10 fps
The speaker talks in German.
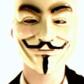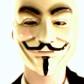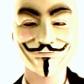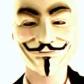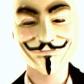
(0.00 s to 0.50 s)

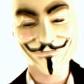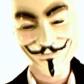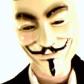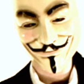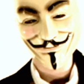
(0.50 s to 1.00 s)
Das
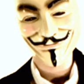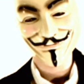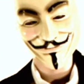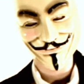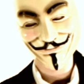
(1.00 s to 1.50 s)
Konzept von
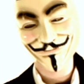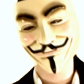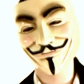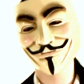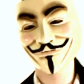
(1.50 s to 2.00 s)
Anonymous
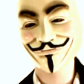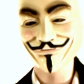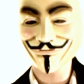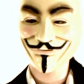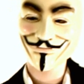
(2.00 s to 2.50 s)
hat es schon
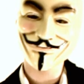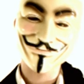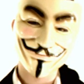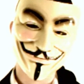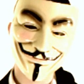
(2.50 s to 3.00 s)
immer
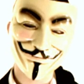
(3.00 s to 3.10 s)
gegeben.